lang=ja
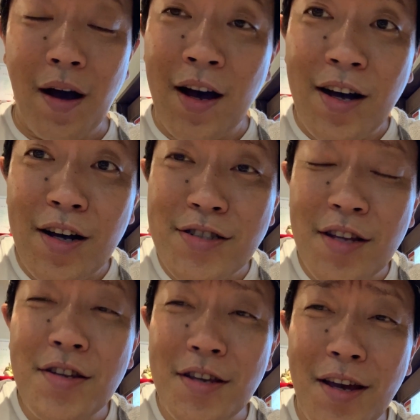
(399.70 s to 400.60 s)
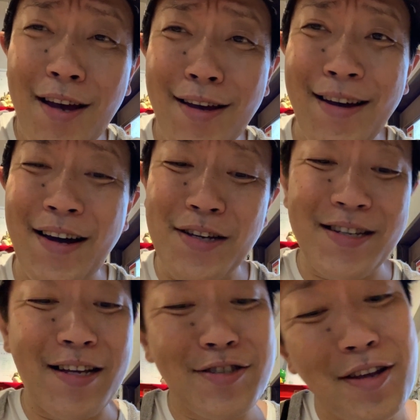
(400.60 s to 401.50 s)
あアサリ
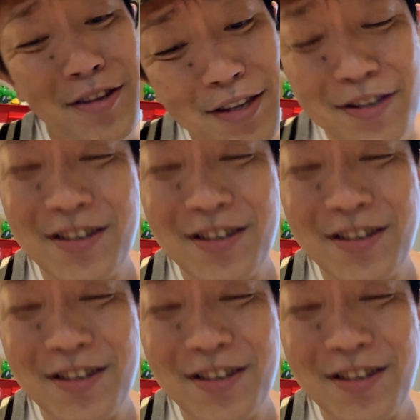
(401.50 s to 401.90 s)
あアサリ